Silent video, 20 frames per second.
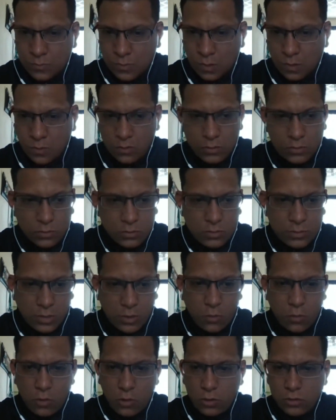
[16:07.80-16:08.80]
¿no?
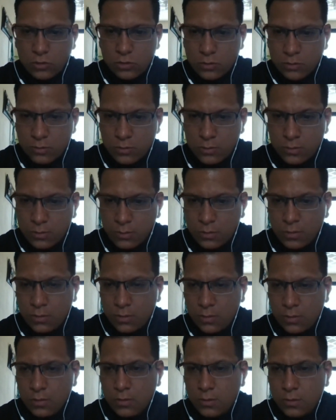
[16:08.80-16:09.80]
Seguros.
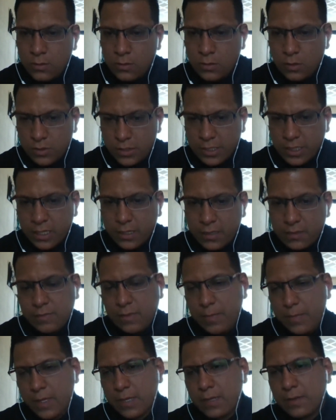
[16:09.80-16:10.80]
Yo sé que
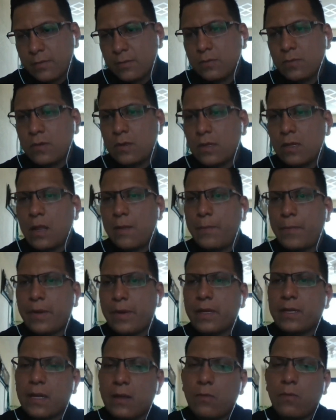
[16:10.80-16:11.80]
también en la
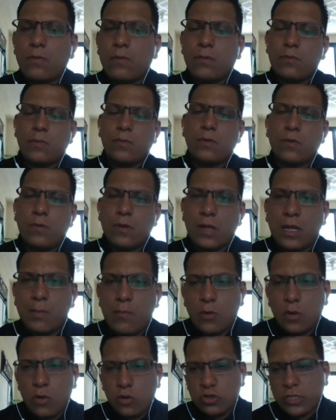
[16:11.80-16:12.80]
página, por
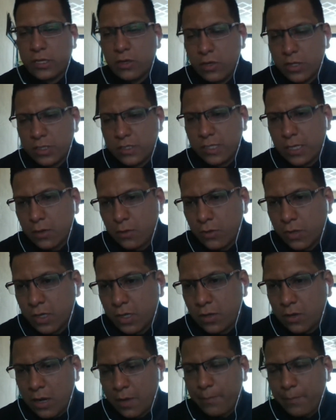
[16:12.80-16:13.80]
ejemplo, los errores que no
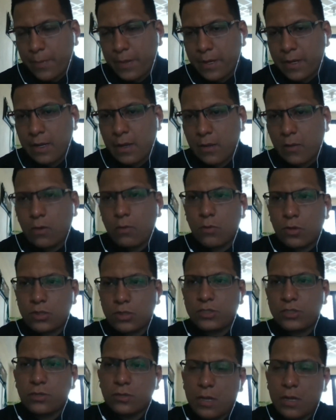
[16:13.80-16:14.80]
quieren la página, como
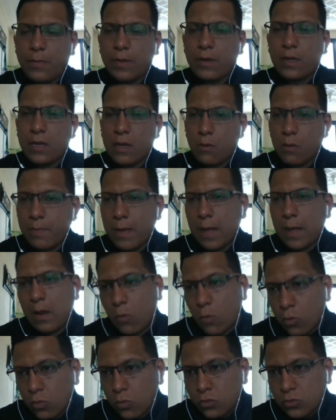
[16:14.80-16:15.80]
lo hicieron en la página web
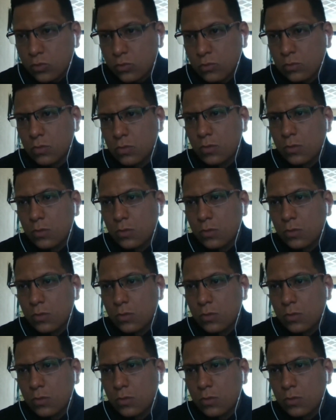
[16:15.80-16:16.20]
algunos,